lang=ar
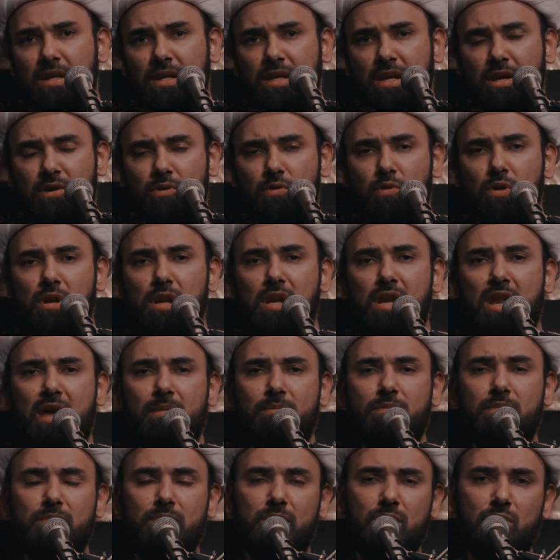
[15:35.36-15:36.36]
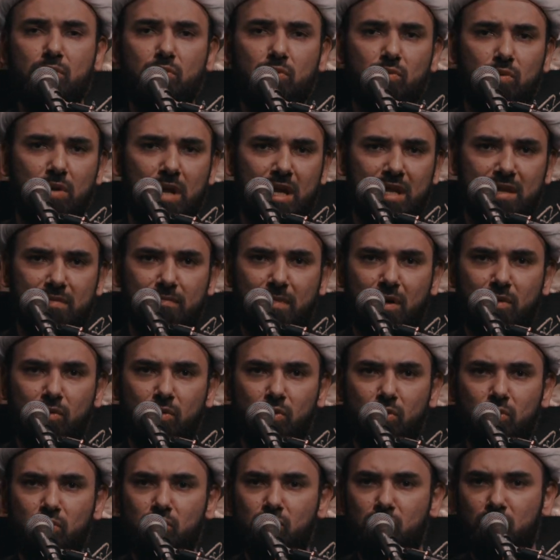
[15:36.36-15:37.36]
يقول لم يولد
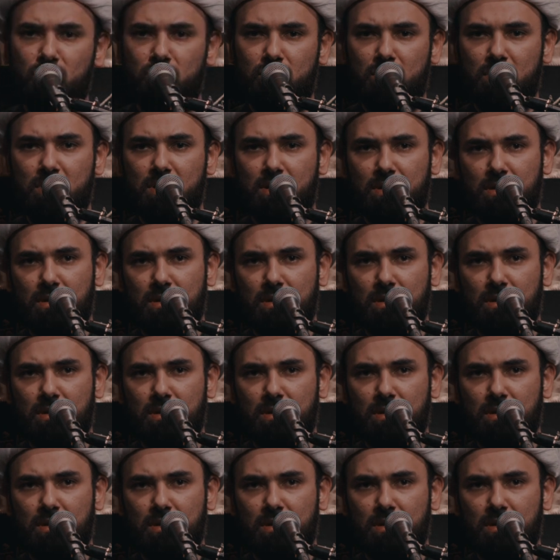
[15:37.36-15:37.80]
مولود